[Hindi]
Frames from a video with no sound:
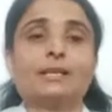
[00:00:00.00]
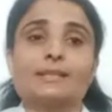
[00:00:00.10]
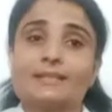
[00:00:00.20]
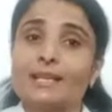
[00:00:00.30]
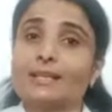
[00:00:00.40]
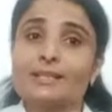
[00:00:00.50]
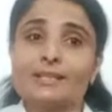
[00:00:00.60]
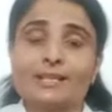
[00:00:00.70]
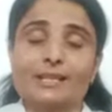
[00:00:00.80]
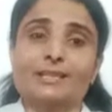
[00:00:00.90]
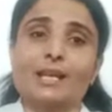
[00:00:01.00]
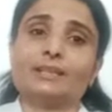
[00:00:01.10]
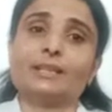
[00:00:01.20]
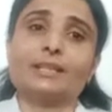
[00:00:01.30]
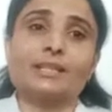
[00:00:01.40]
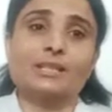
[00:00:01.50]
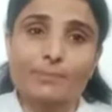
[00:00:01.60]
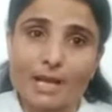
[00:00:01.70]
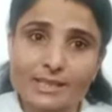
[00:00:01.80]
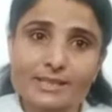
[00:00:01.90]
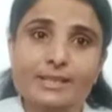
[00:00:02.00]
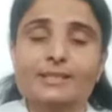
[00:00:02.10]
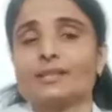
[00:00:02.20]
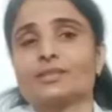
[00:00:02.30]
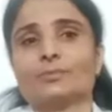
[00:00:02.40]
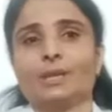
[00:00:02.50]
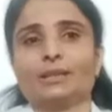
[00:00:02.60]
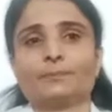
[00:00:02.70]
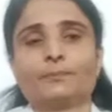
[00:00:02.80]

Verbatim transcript: सेकेंड स्टेज यानी कि स्पास्टिक स्टेज में